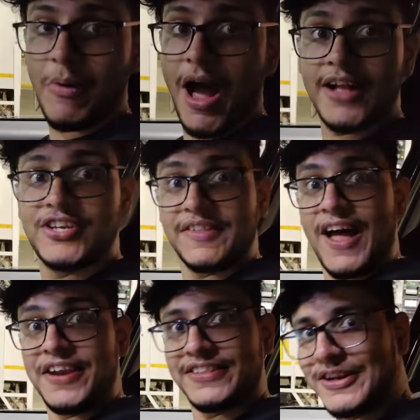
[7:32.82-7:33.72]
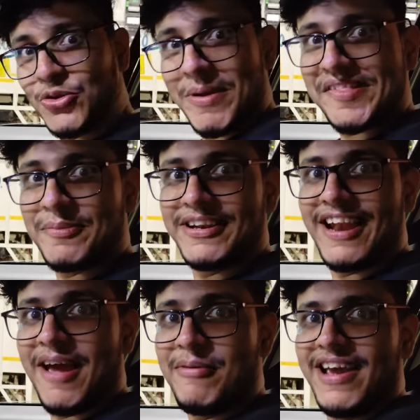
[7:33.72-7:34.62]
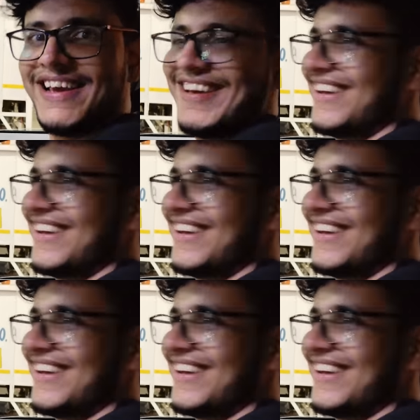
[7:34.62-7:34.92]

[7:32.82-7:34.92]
पाँच हजार इतने तो पैसे भी नहीं लाए